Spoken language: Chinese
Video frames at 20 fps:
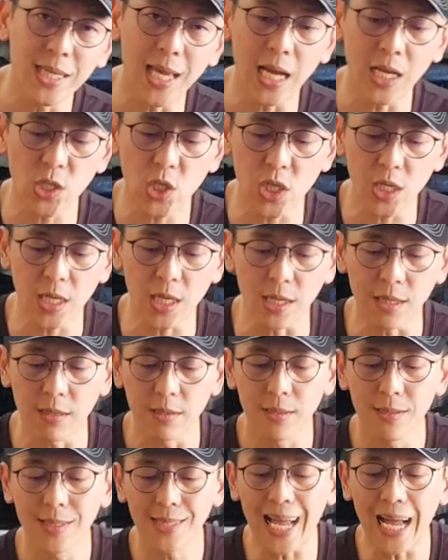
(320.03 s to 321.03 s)
样是一个
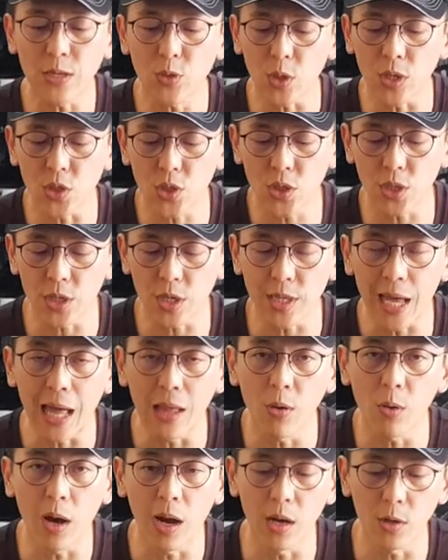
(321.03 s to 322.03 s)
大卷式的弹
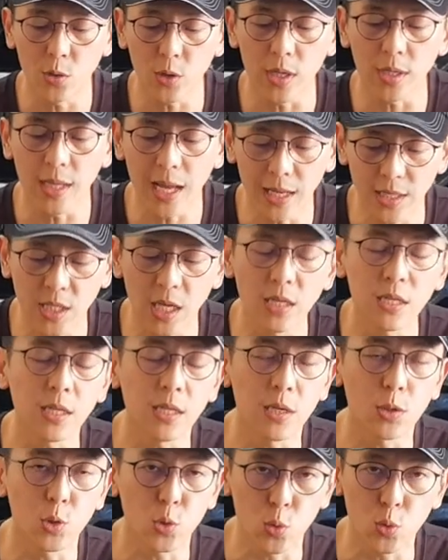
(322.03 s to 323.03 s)
簧哦，所以它整体
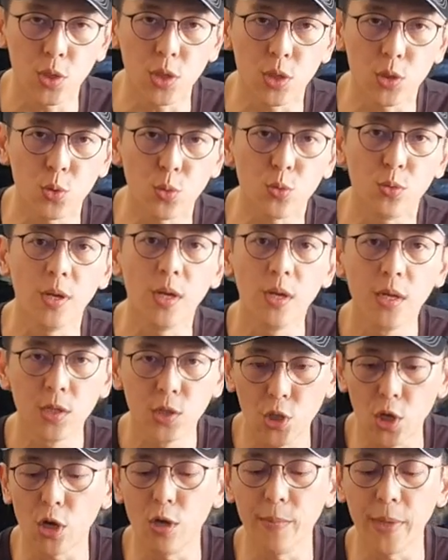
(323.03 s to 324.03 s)
的舒适度，
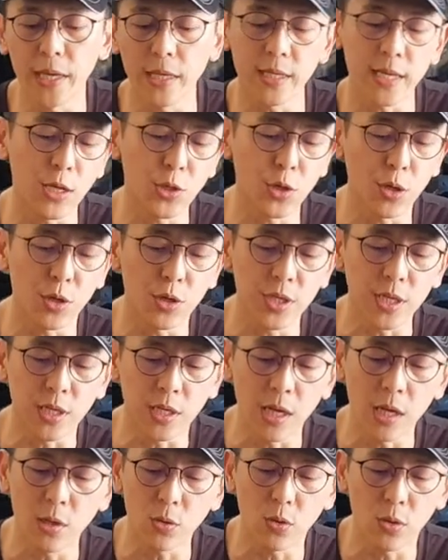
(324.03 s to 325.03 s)
车友们应该都有
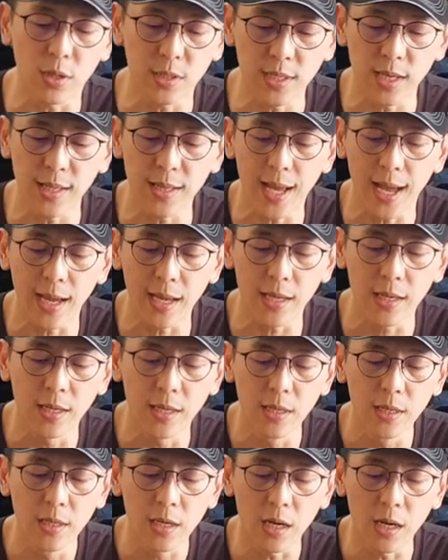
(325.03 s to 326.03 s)
体验过这一台。
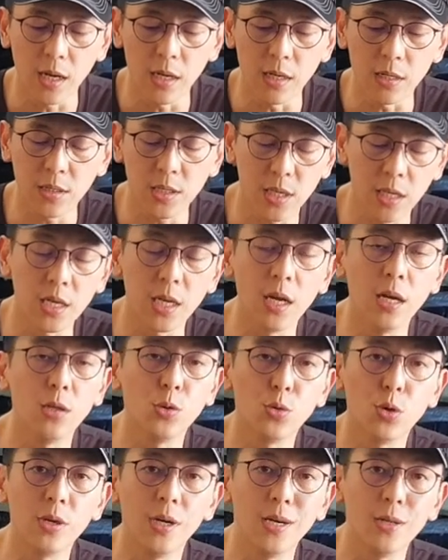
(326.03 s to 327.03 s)
呃，车也
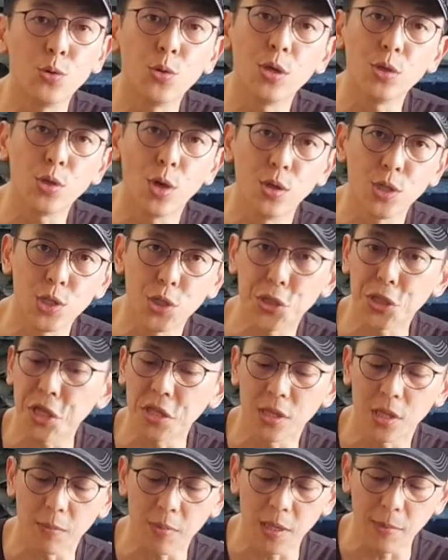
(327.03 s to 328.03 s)
很多人推崇是
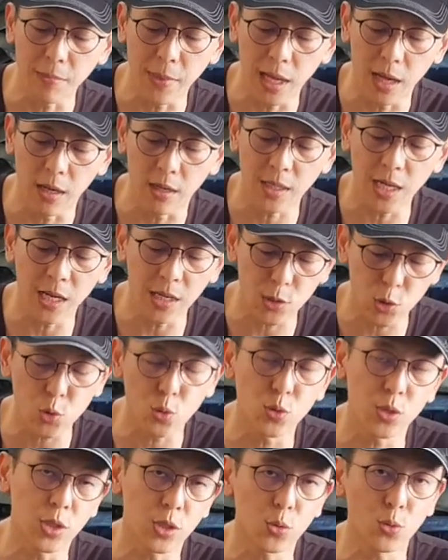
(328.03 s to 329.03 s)
Tin 的品牌哦，它的
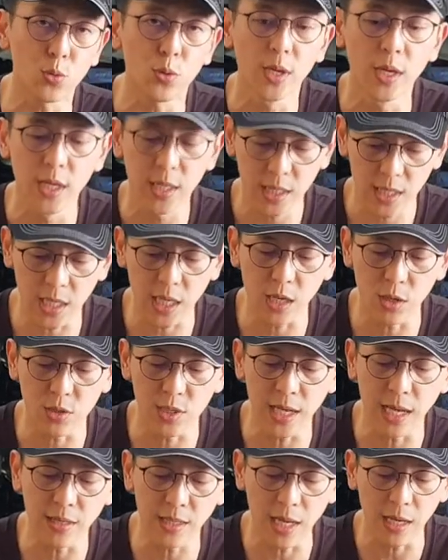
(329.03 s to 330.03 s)
舒适度也有
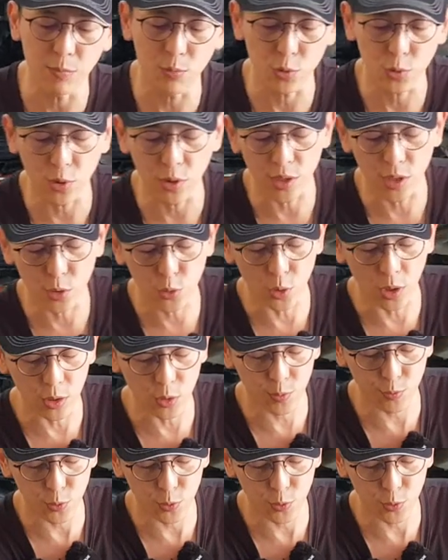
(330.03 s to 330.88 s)
相当不错的水